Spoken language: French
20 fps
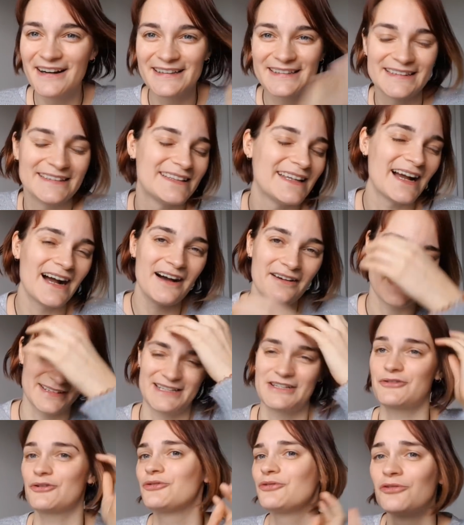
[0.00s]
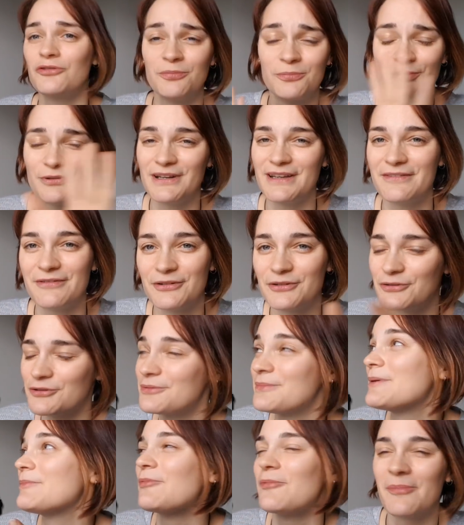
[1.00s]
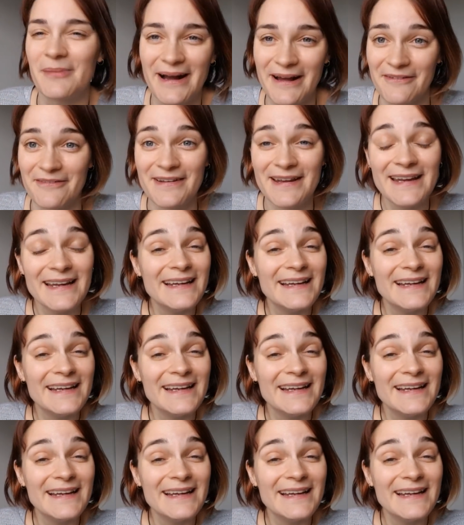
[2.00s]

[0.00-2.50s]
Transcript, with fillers: etc. Ça, je retrouve plus les photos, mais bon, bref.